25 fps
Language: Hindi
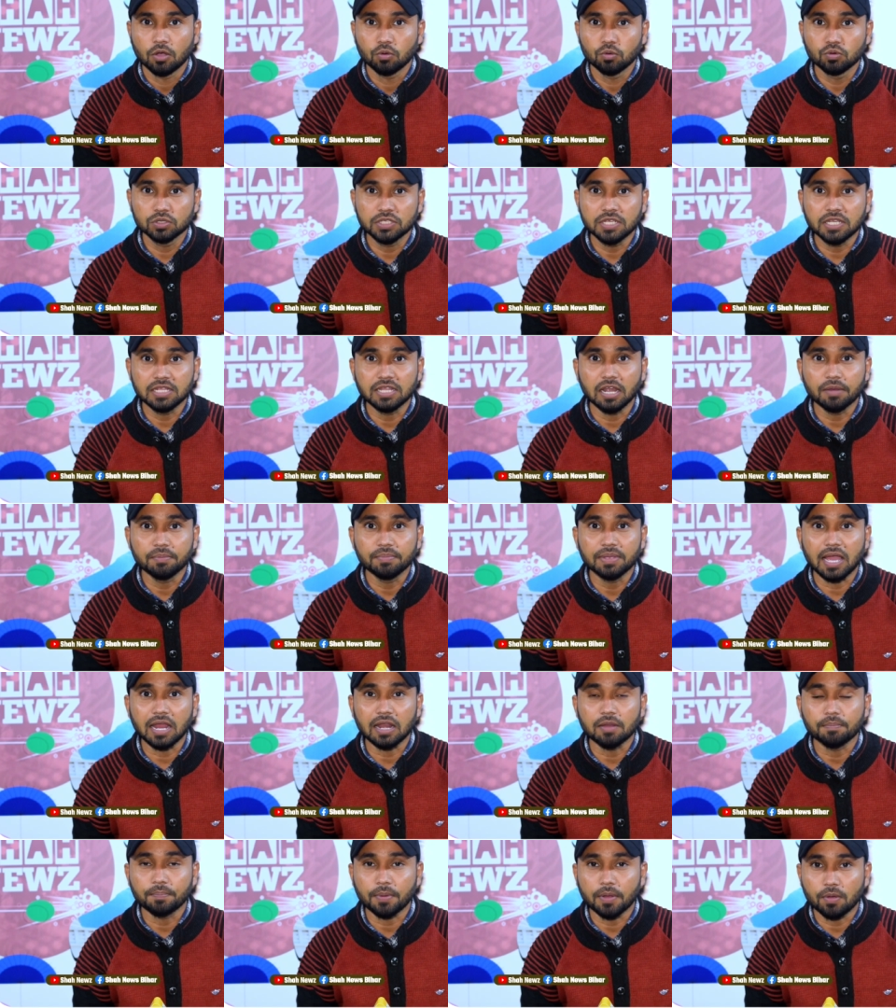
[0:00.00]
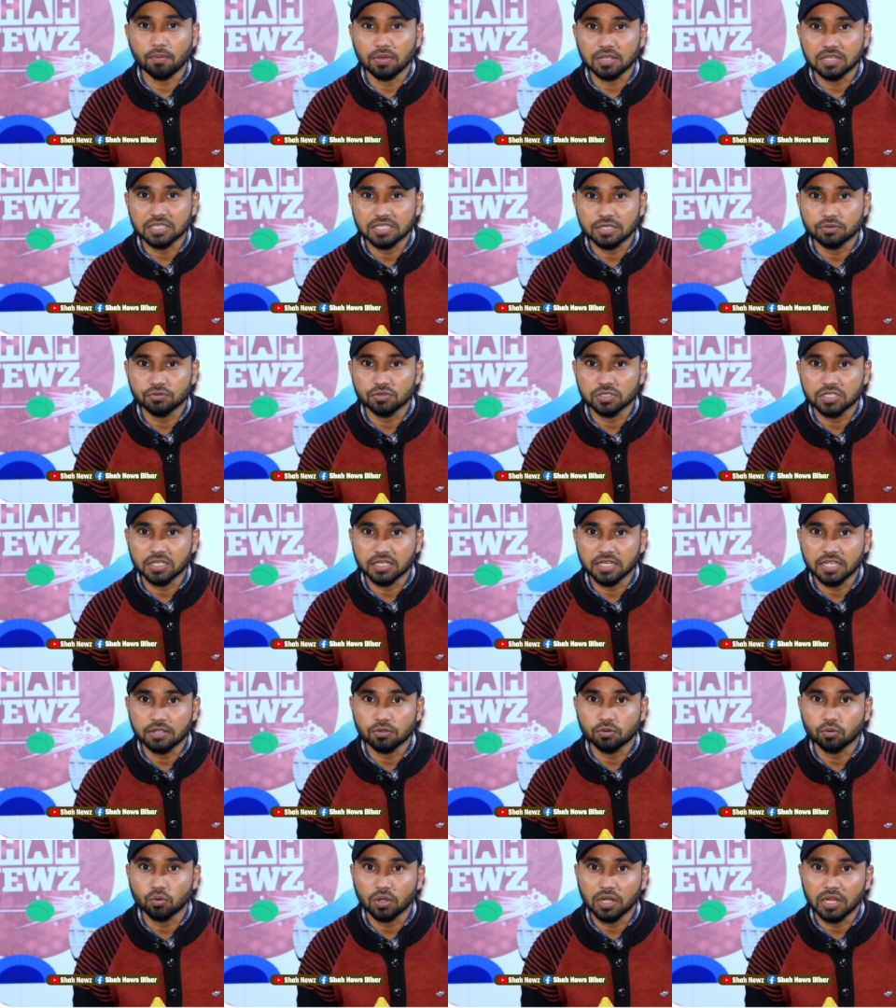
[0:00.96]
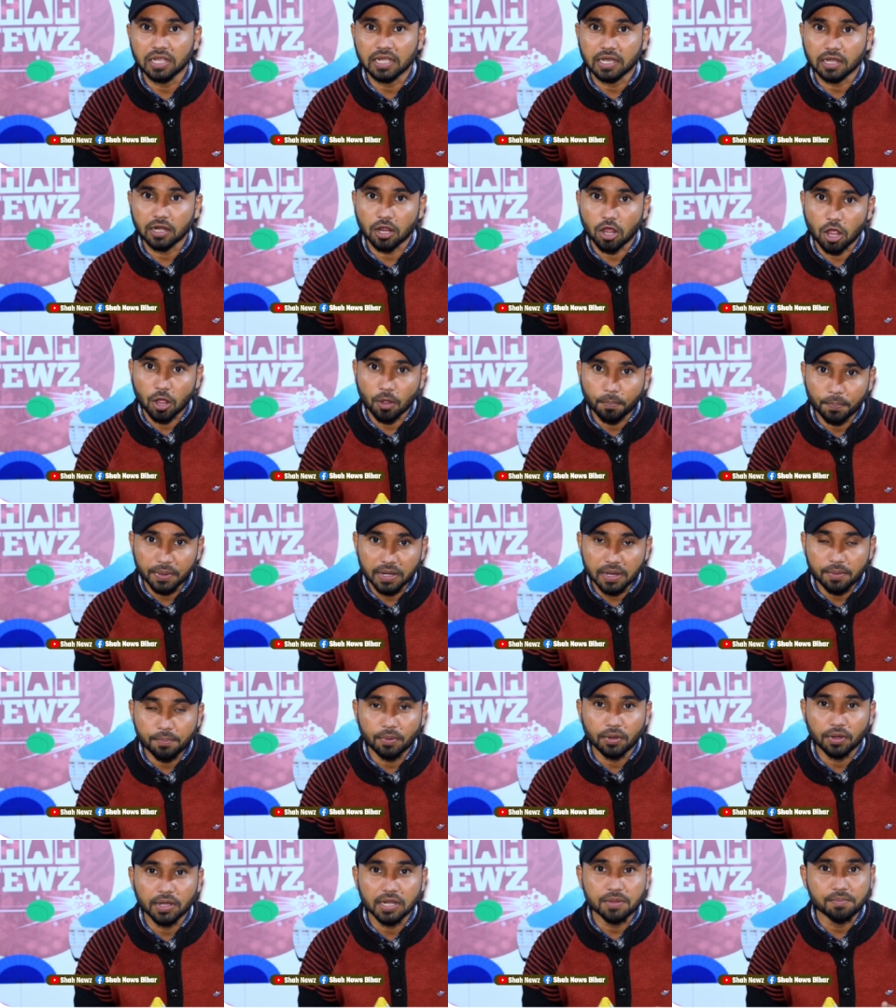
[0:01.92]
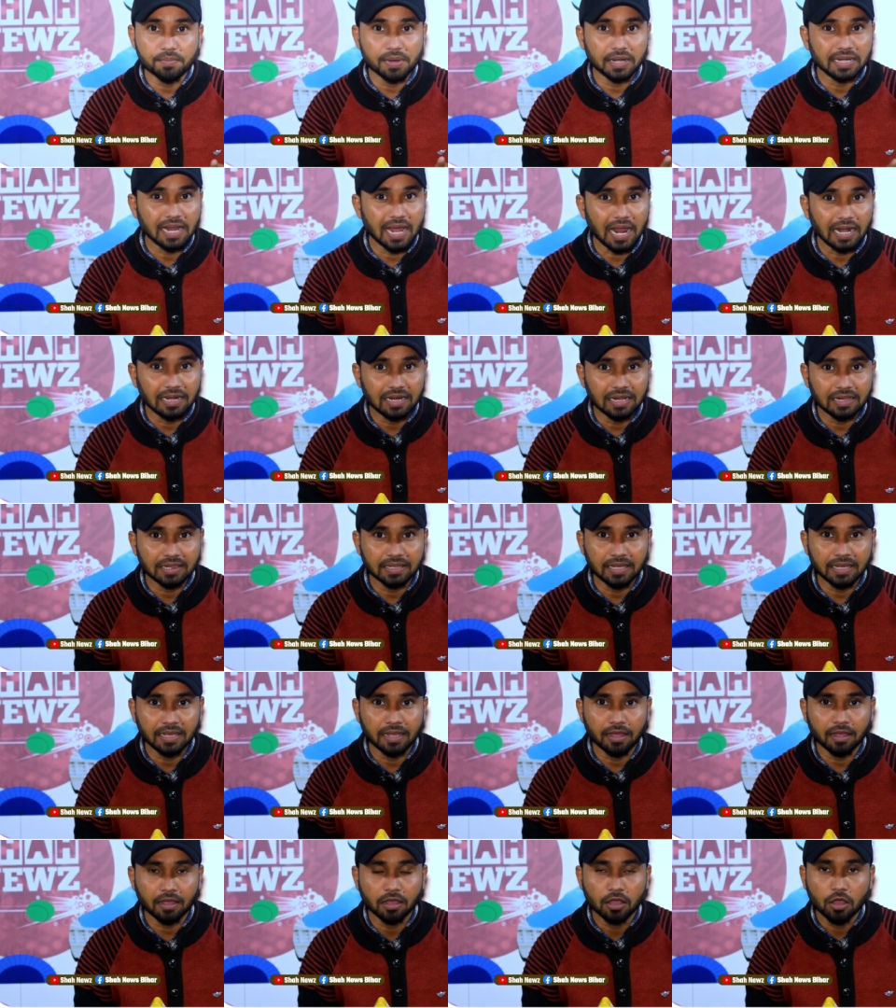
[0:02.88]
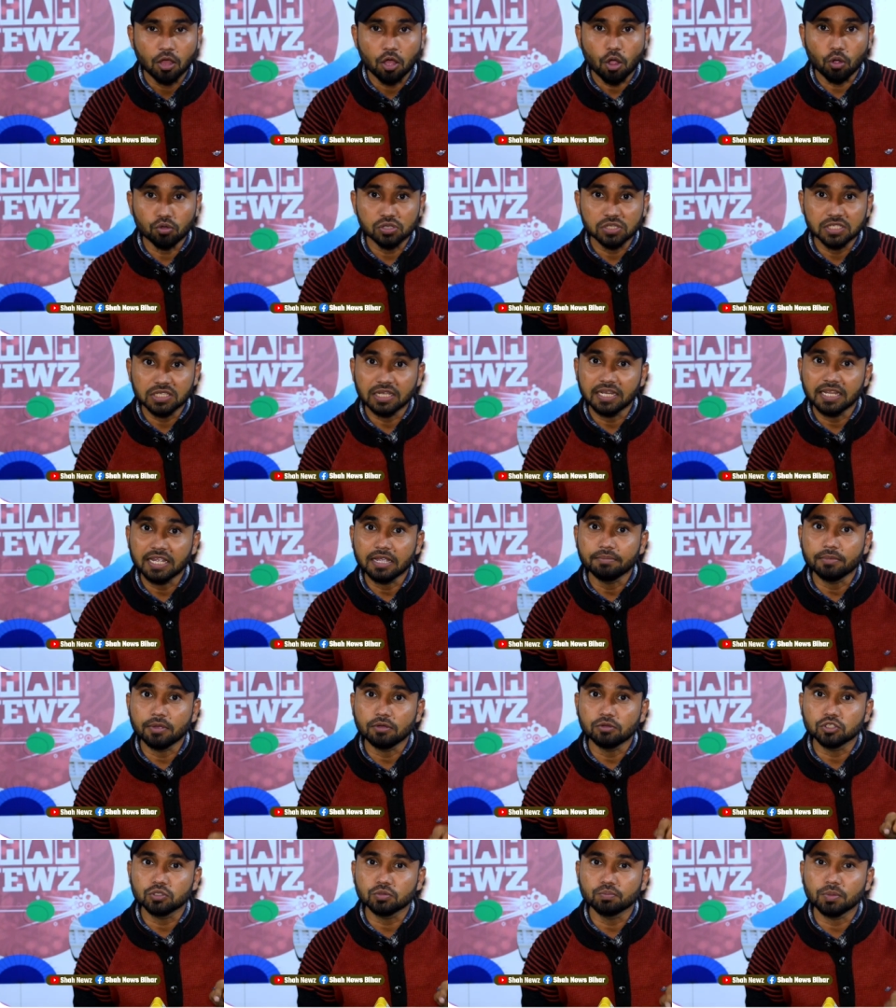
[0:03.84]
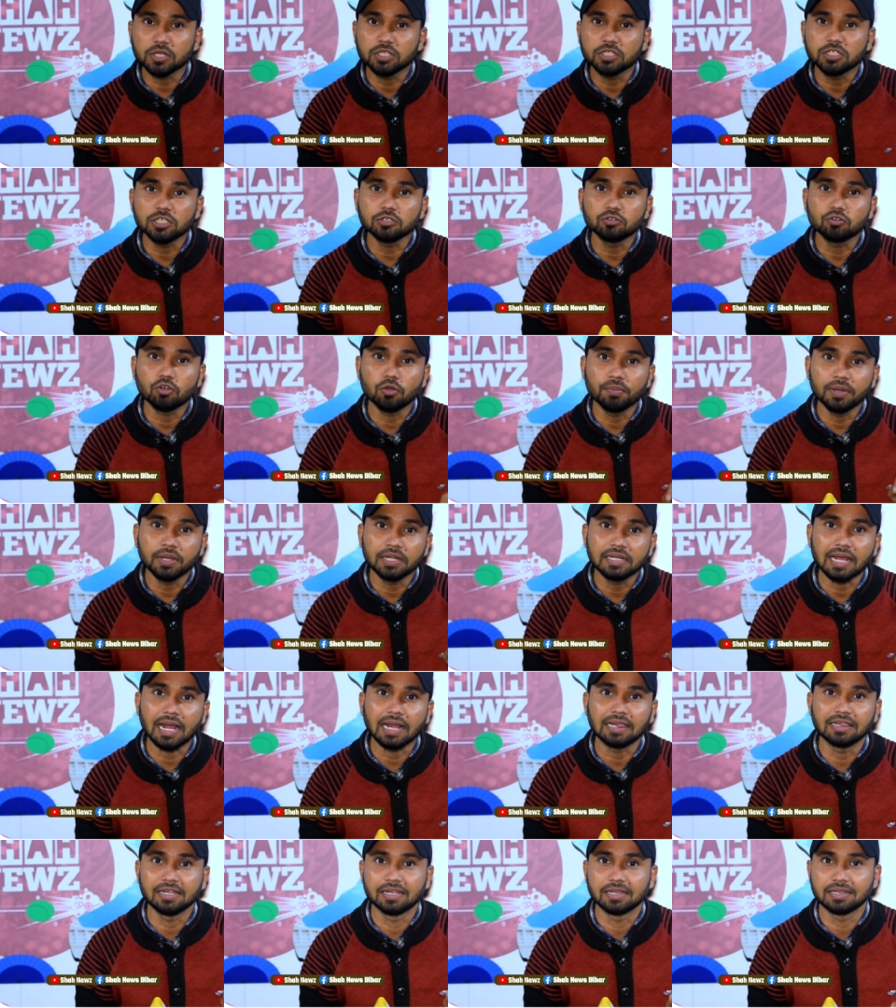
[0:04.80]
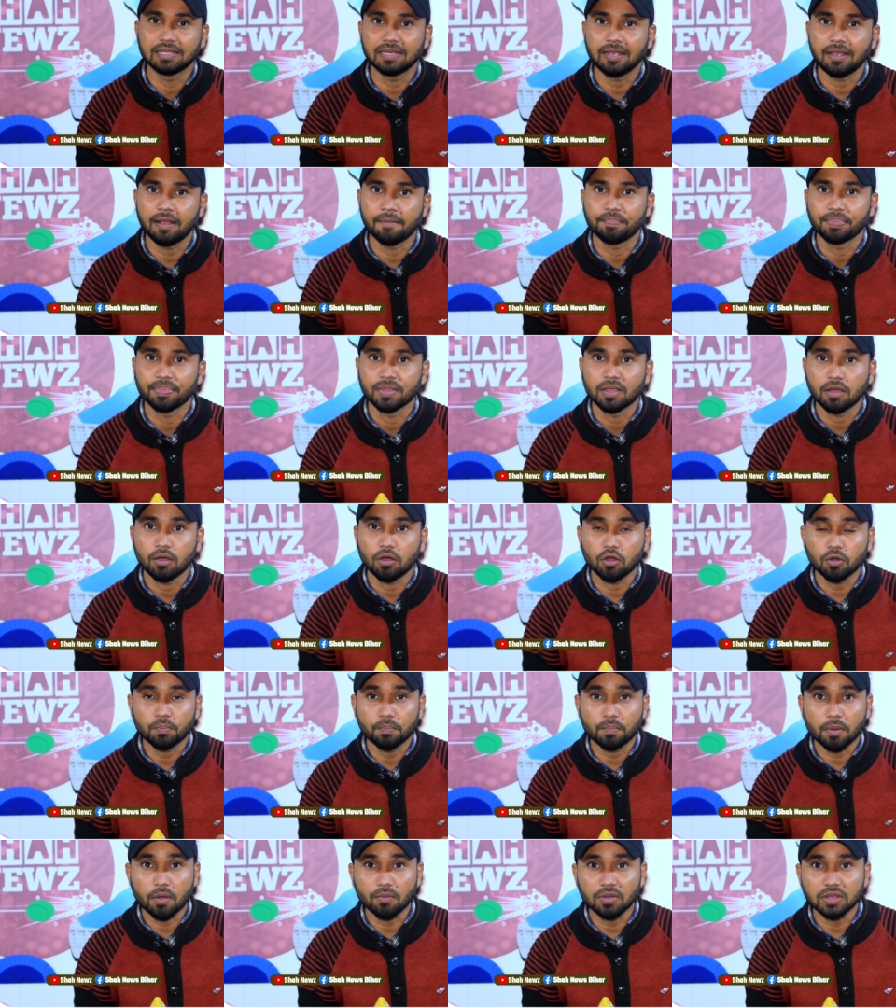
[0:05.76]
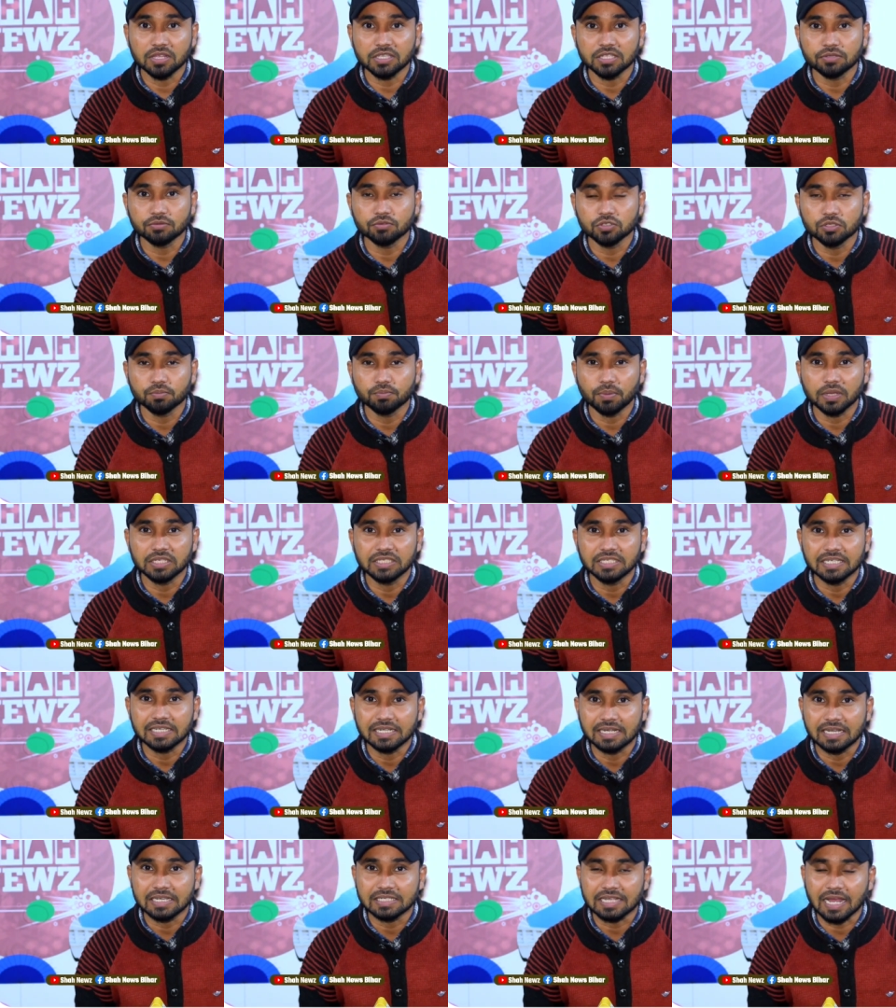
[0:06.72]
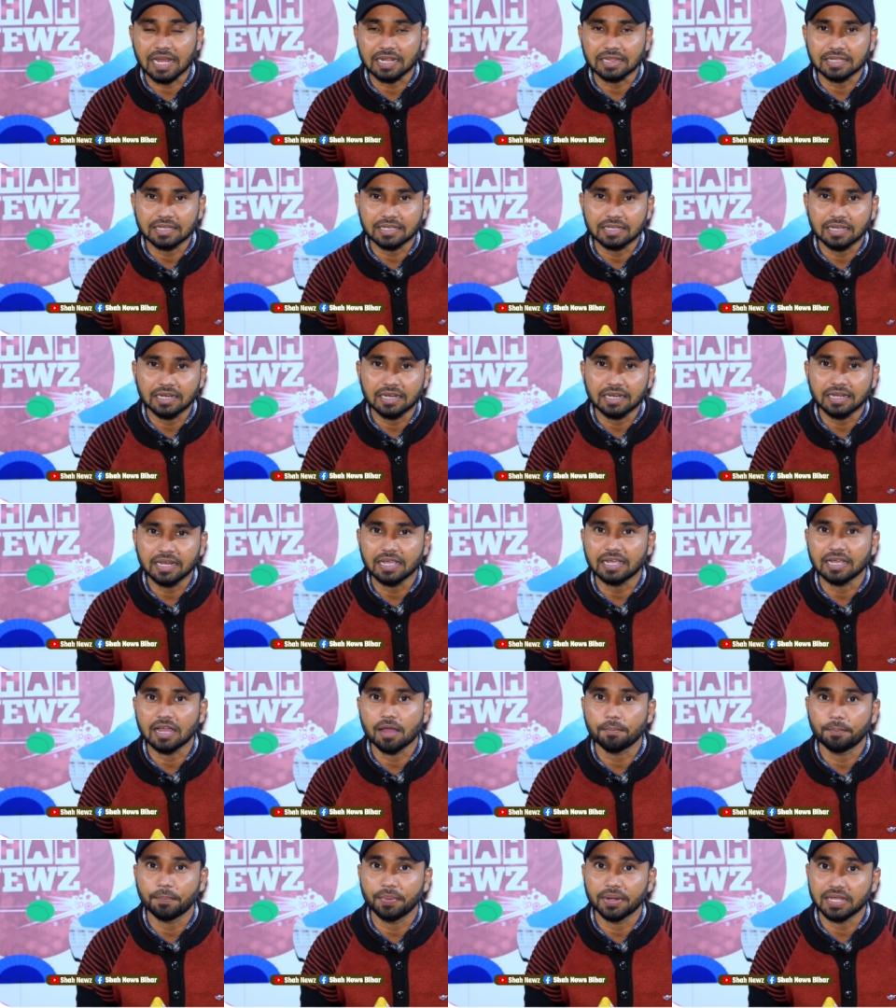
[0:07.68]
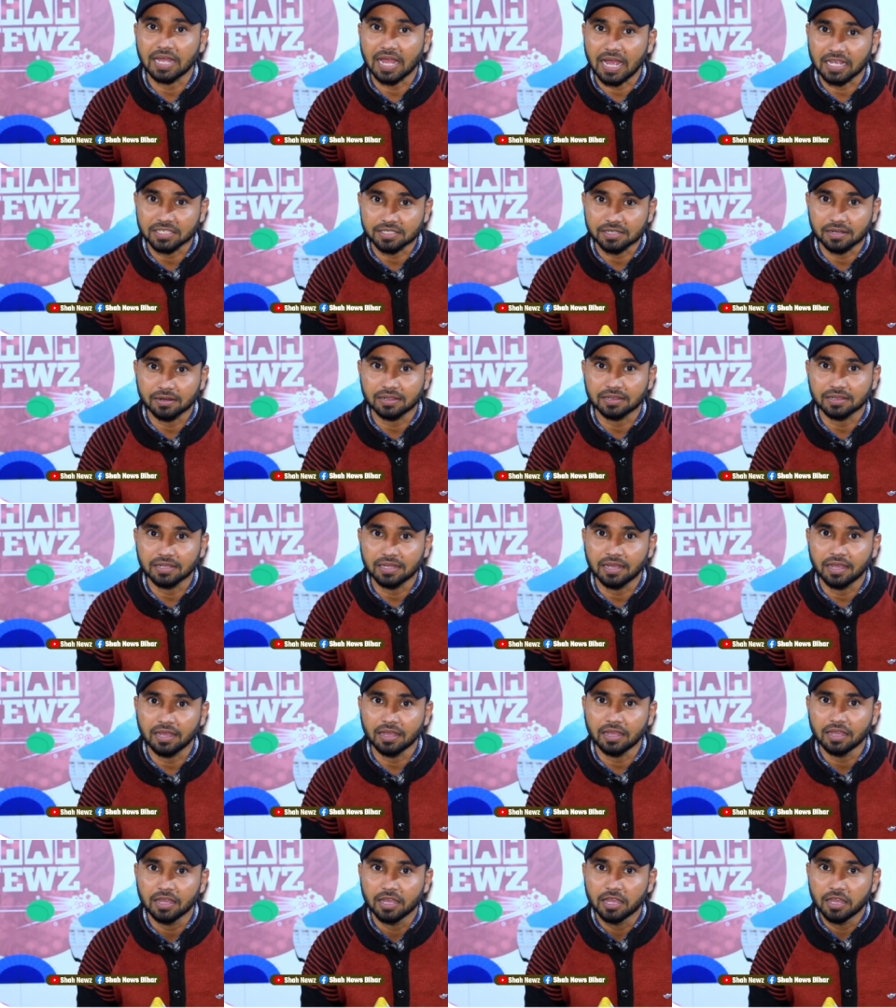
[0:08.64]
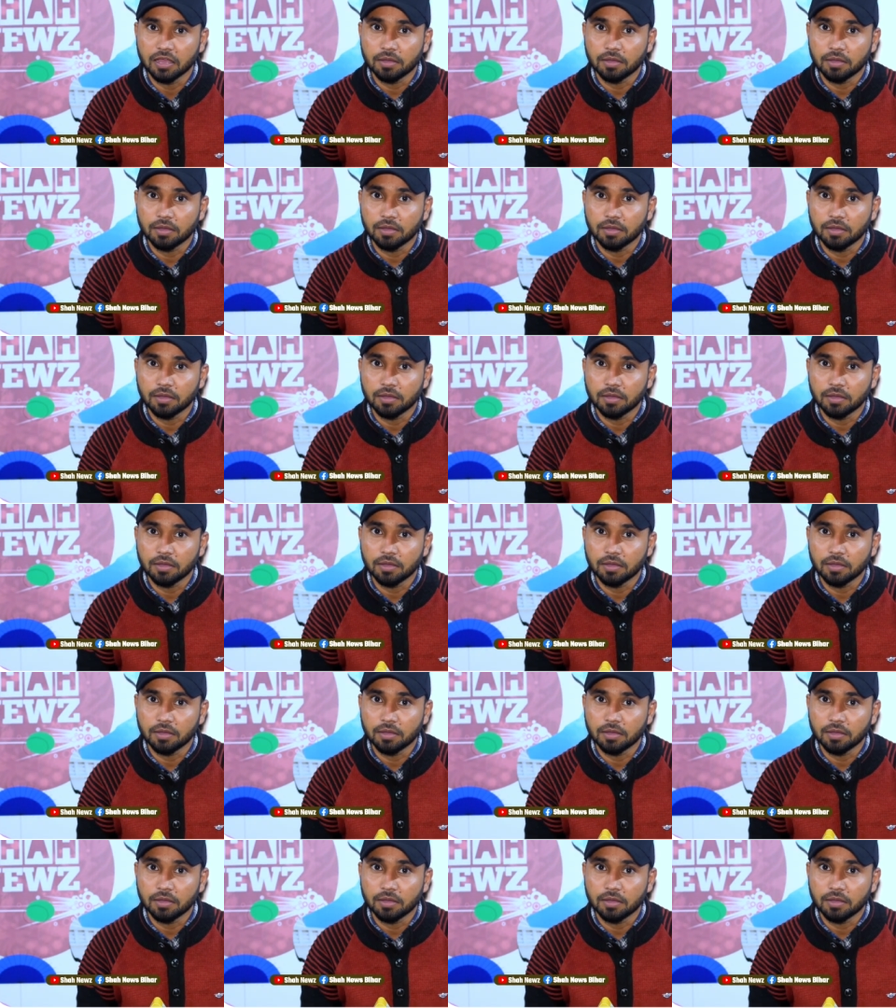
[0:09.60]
उसी दरमियान पवन सिंह उस रिंग को लेकर अपने बॉडी में डाल लेते हैं और उस रिंग में उस बच्ची को भी डाल देते हैं और पवन सिंह उस बच्ची के साथ खेलने का प्रयास करते हैं